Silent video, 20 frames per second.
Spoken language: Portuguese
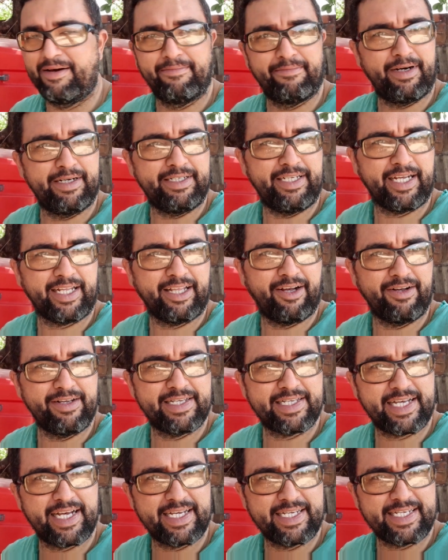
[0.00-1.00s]
Mas tem que dar uma
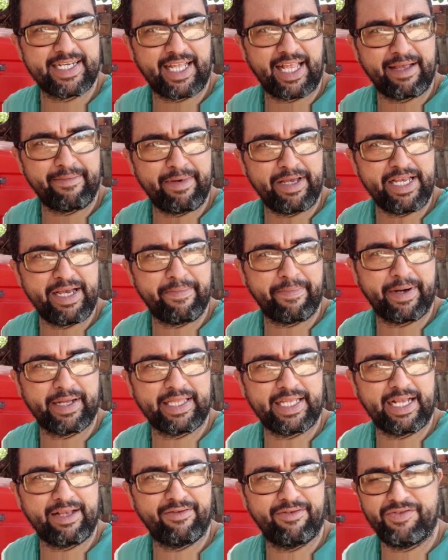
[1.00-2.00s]
descansada da meia-dia pra
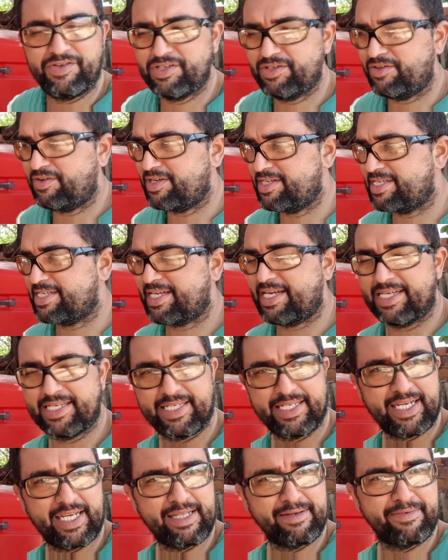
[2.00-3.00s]
tarde. Eu vou ver se eu dou uma
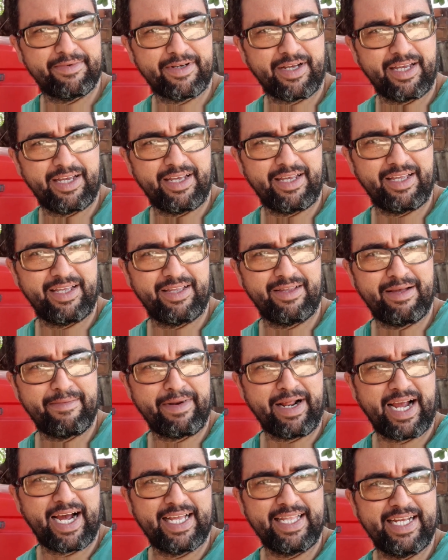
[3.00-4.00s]
descansada, porque não é
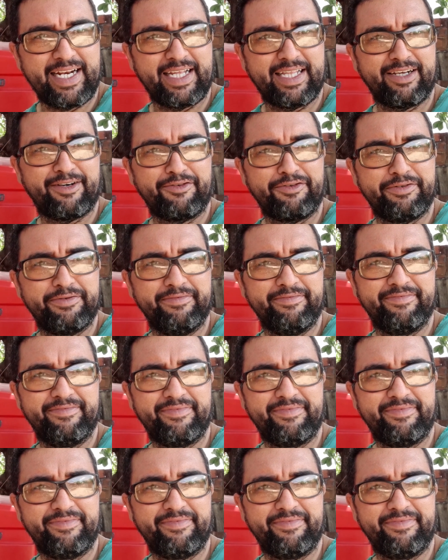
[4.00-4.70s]
brincadeira não, viu?